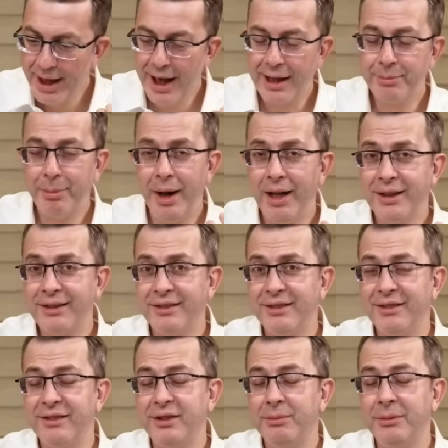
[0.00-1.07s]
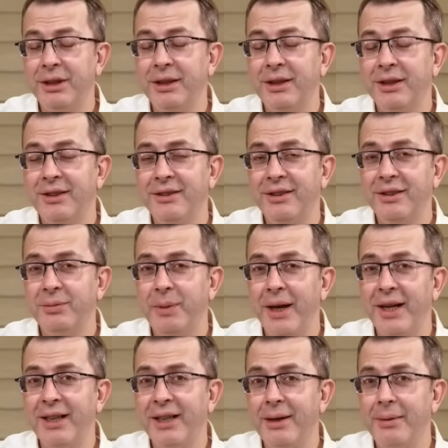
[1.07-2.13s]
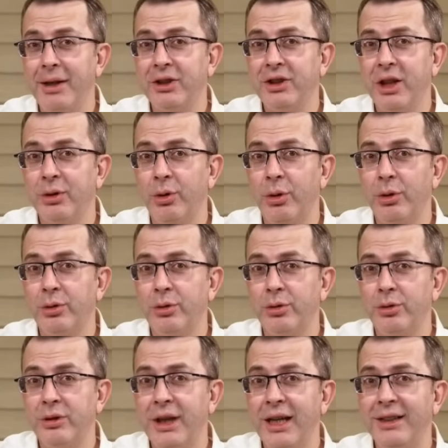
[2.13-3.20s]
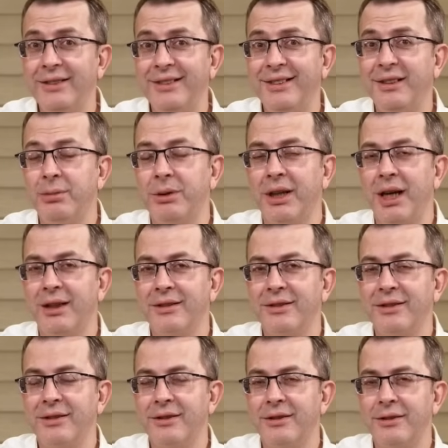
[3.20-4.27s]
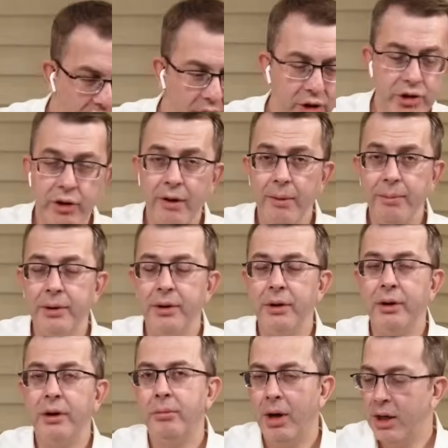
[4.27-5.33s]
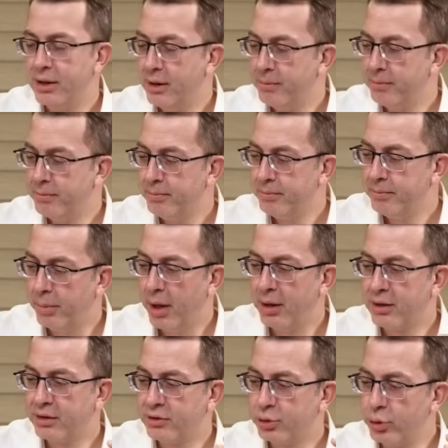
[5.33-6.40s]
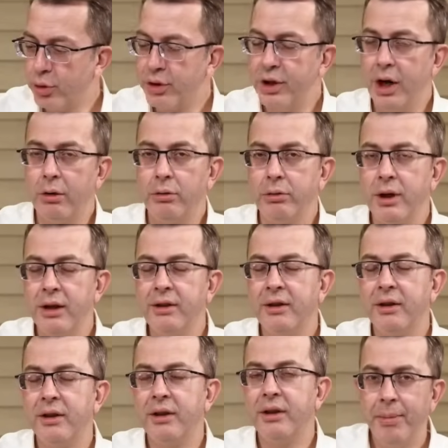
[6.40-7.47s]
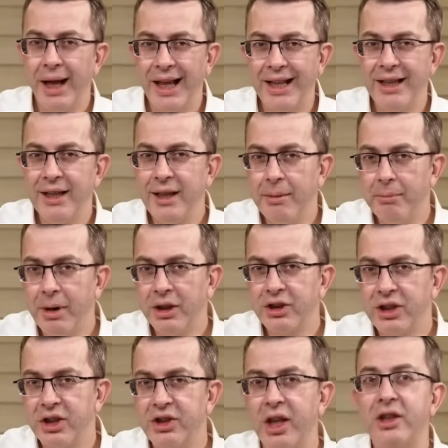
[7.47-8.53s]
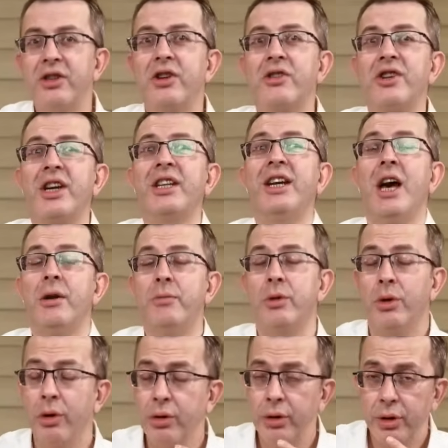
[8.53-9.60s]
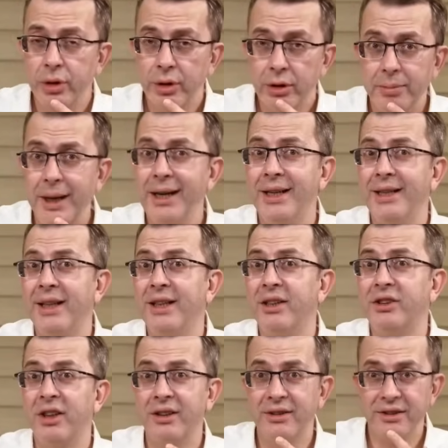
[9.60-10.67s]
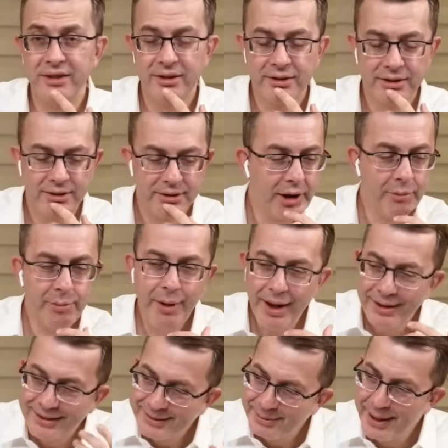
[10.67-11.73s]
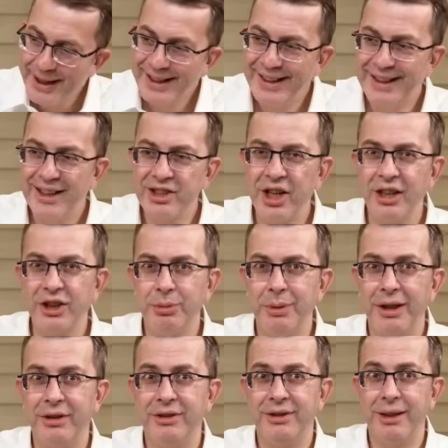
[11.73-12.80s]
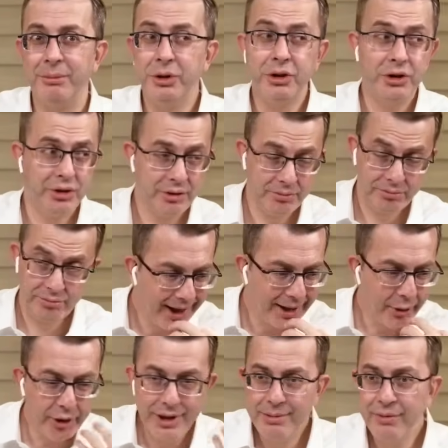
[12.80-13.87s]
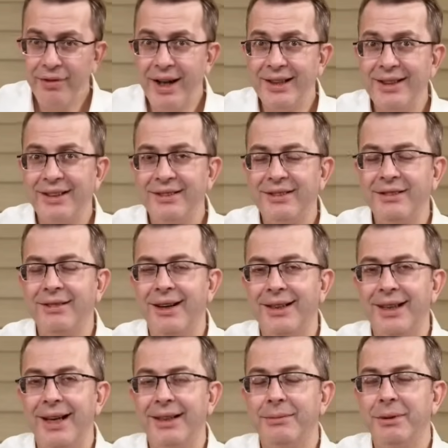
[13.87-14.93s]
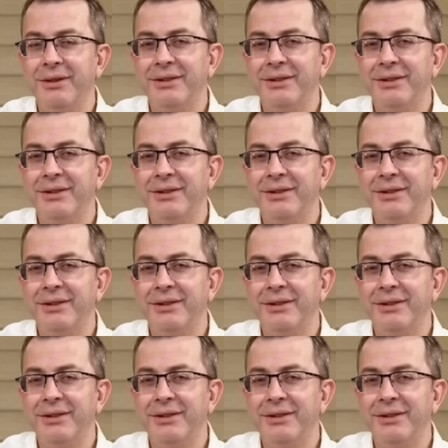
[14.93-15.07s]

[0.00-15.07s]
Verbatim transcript: Ne yani baldızınız şimdi siz belediye başkanı oldunuz diye işsiz mi kalsın? El cevap madem baldız çok iyi avukat belediyeden başka çalışacak yer mi yok? belediyede çalışsın. Ya Baldız belediyede çalışmak istemiş. Yani öyle bir fantazisi var yani.